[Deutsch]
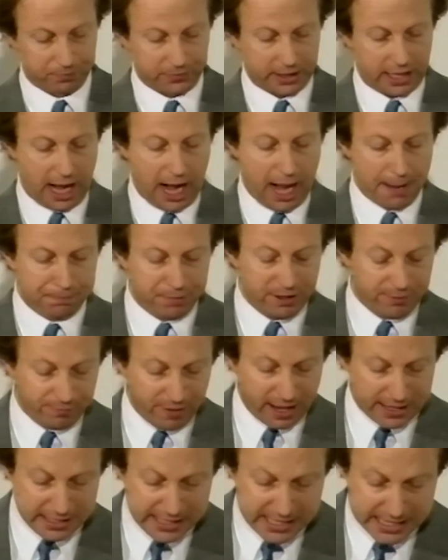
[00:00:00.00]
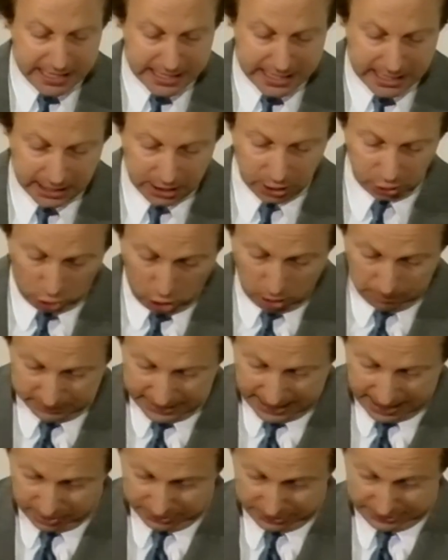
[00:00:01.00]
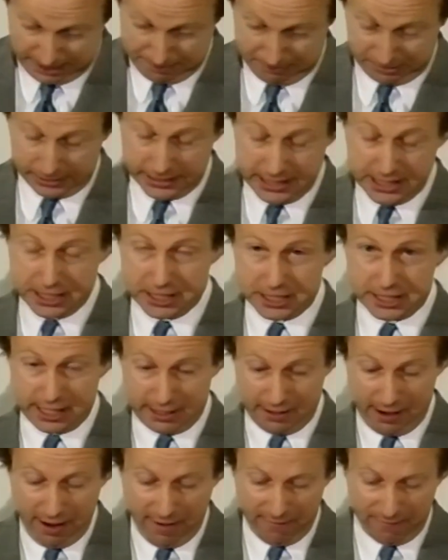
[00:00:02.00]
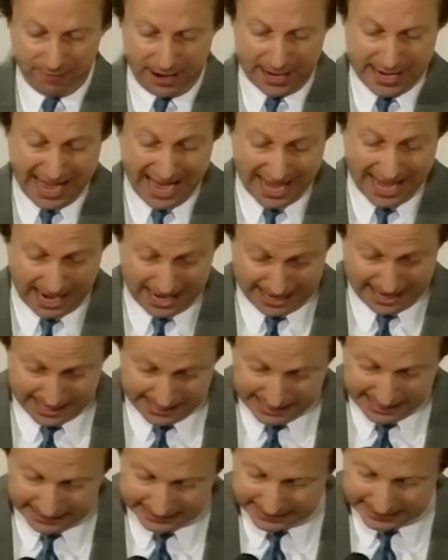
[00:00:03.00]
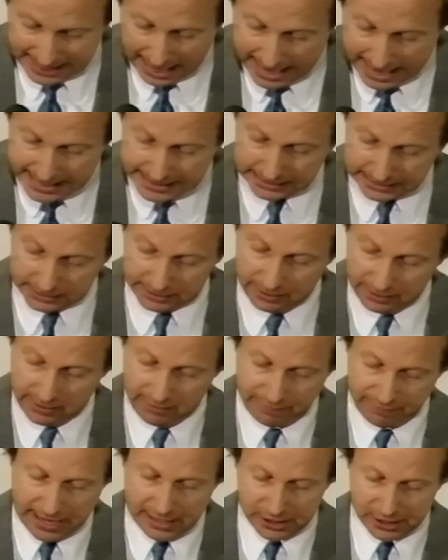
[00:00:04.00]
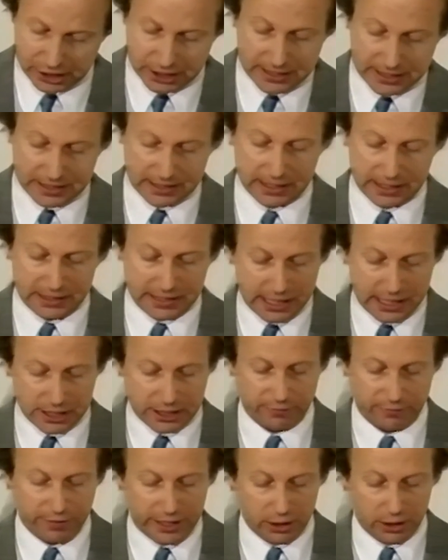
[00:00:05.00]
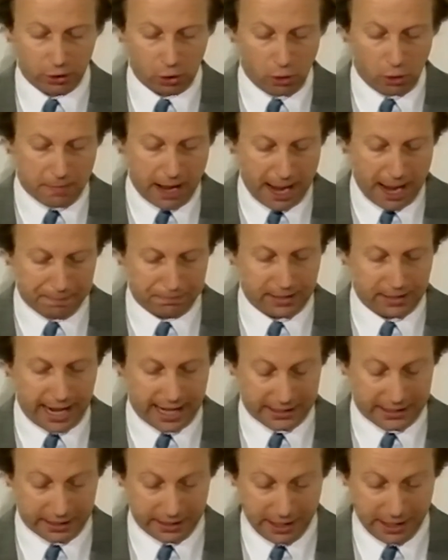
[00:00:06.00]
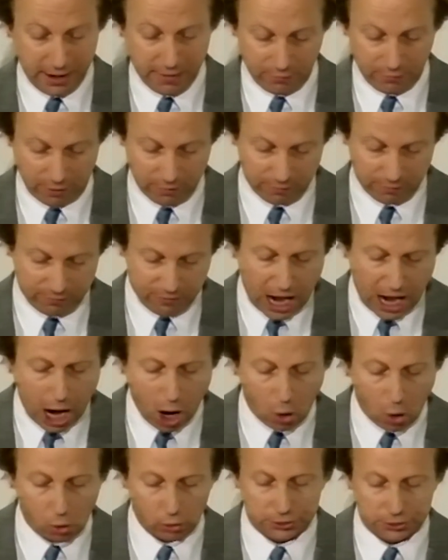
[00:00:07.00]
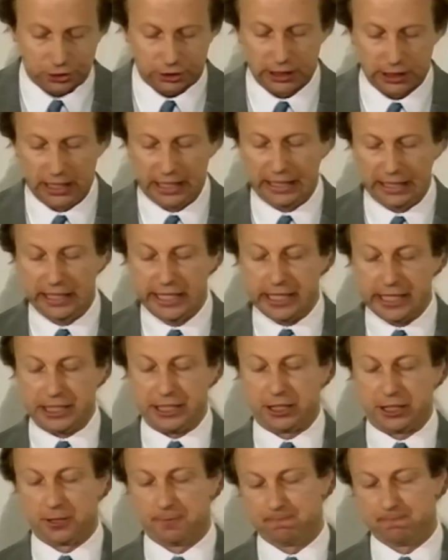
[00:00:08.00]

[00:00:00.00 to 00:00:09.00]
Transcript: Epiphanie kommt aus dem griechischen Phanein, zeigen, welches sich wiederum ableitet von Phaos, Licht.